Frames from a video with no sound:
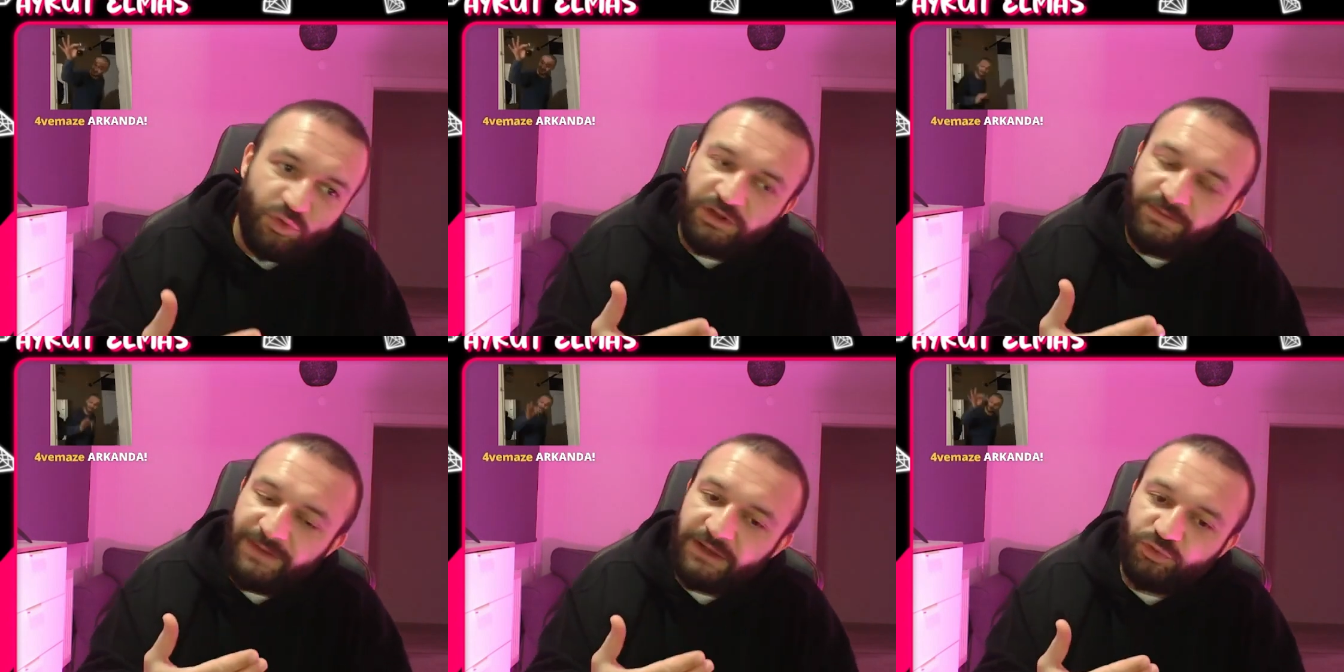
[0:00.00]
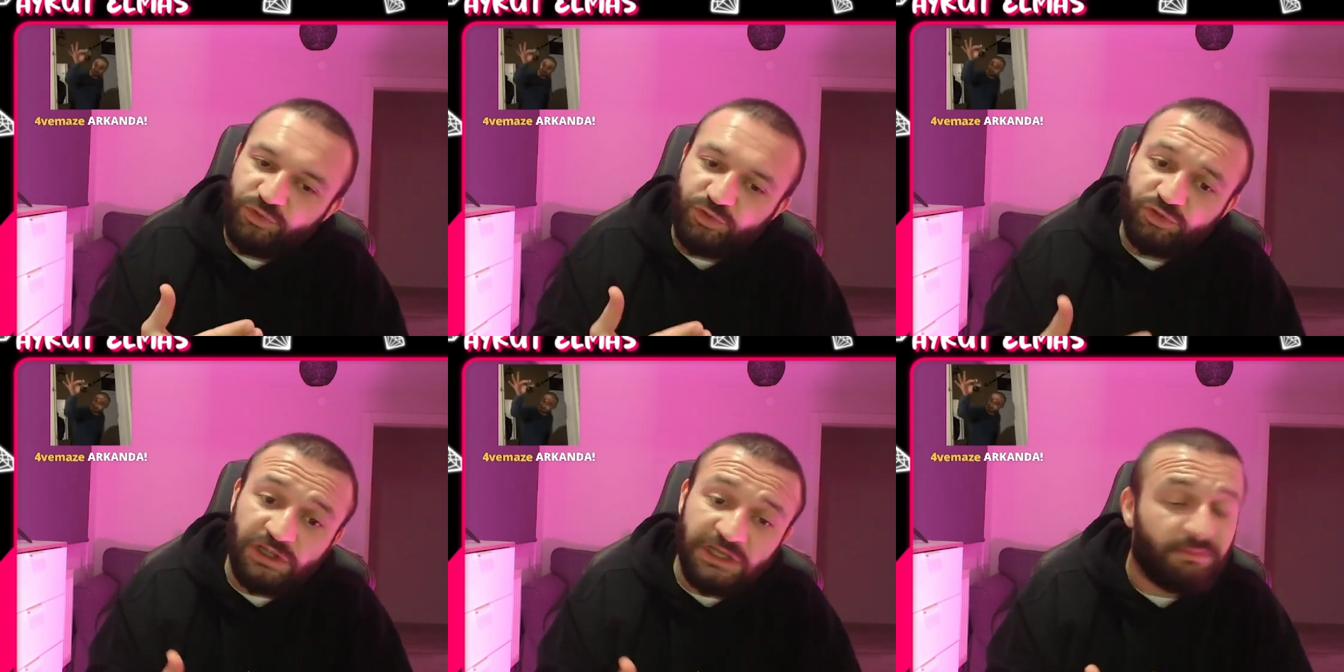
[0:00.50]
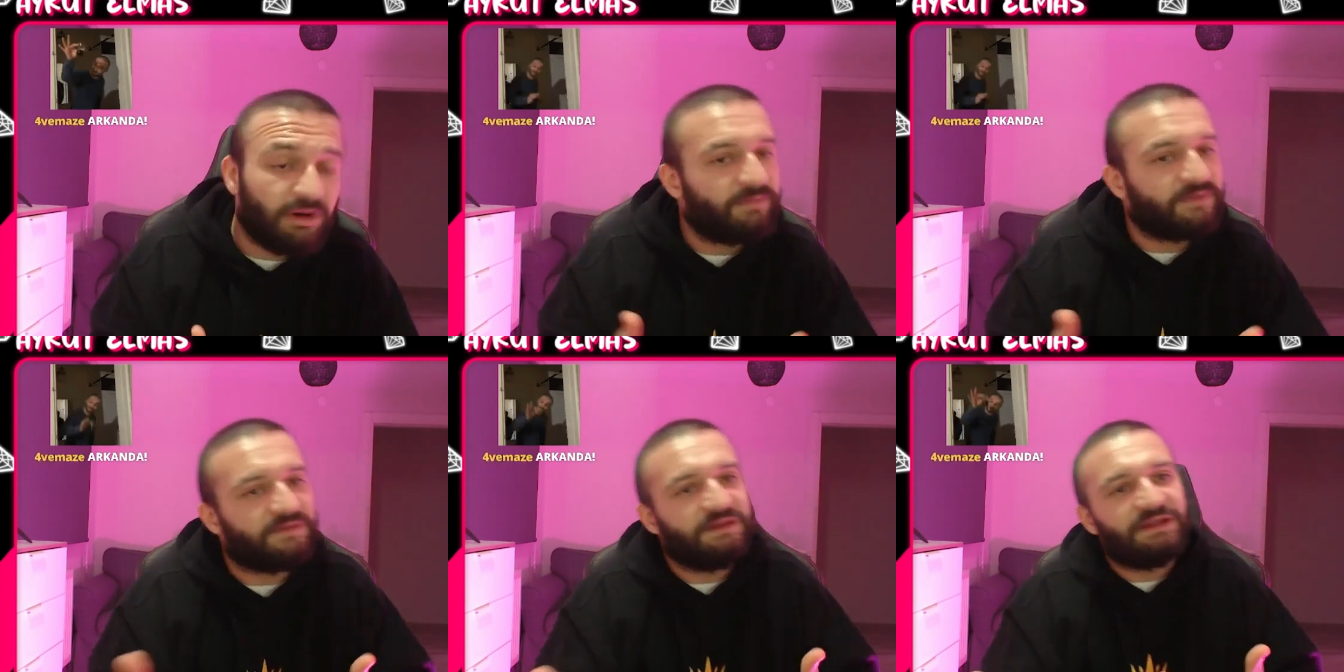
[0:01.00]
ona ben uygun değilim
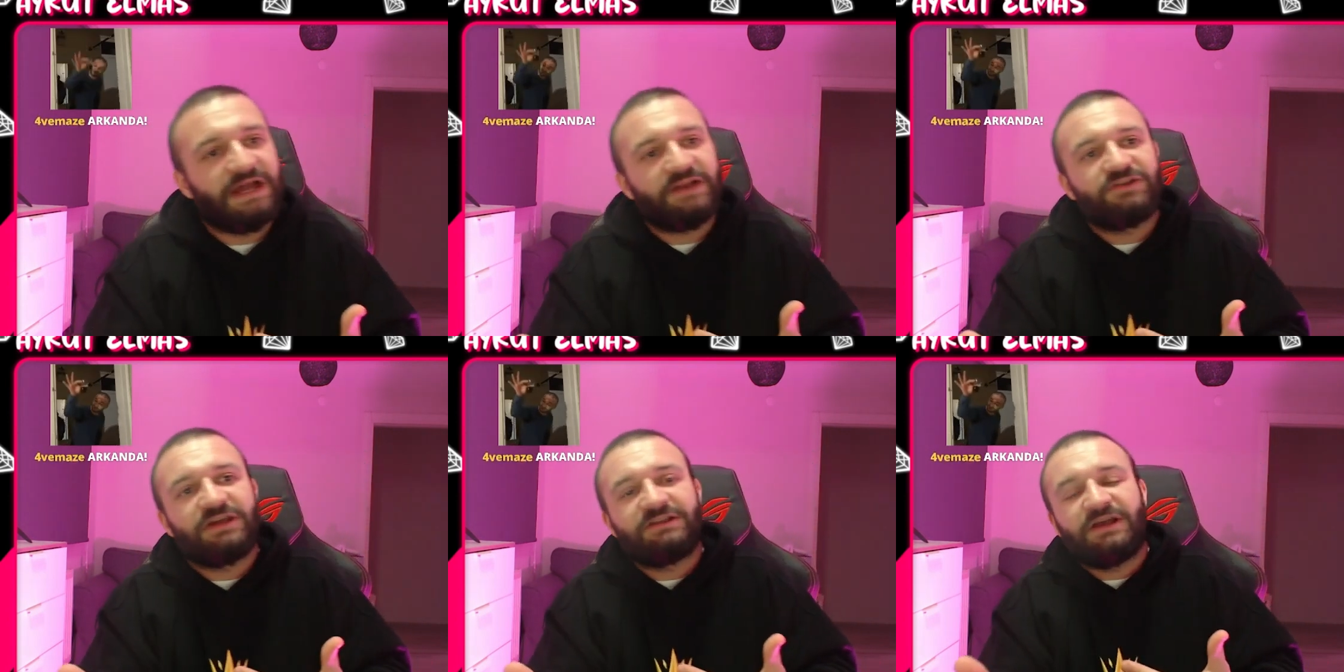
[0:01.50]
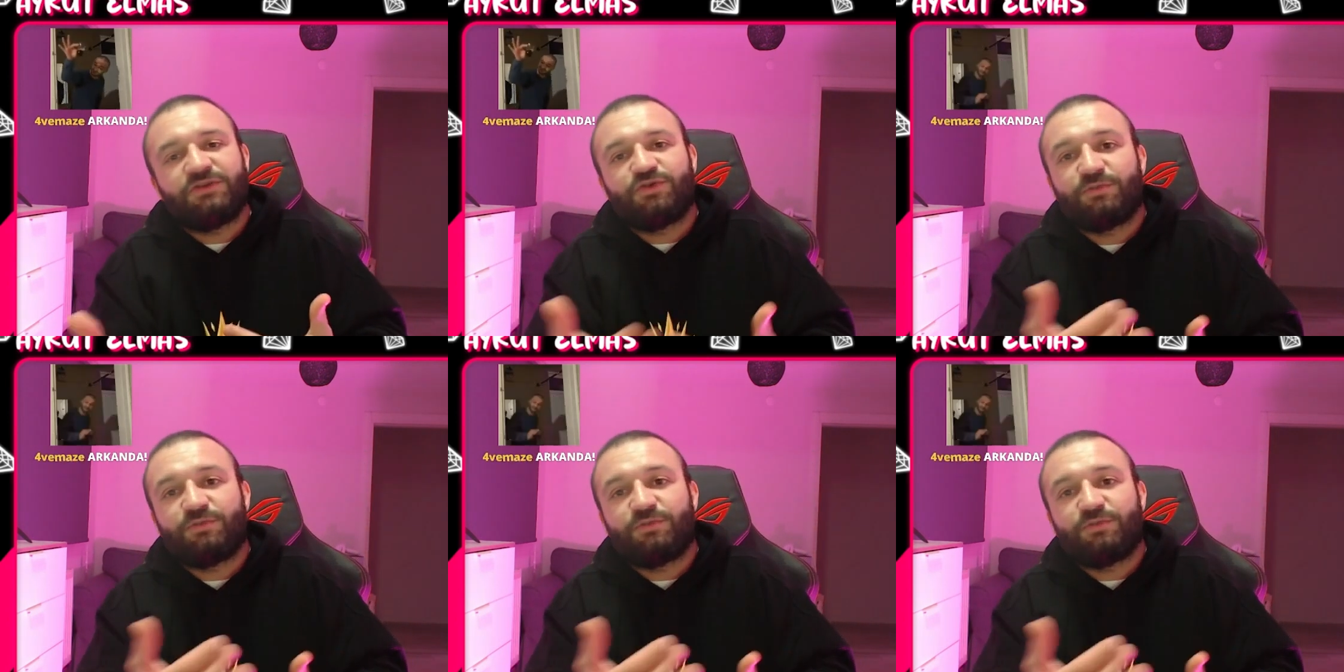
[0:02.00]
ama seni gerçekten